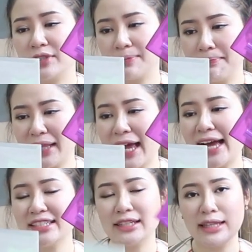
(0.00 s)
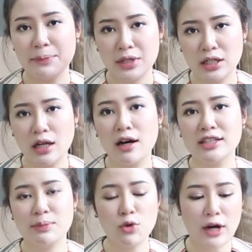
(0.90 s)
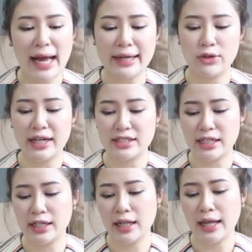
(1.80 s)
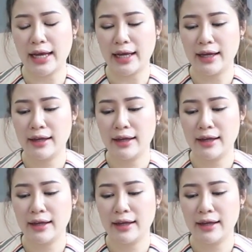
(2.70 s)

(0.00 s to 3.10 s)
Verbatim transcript: Splash Lip Gloss บวก Hydration ค่ะ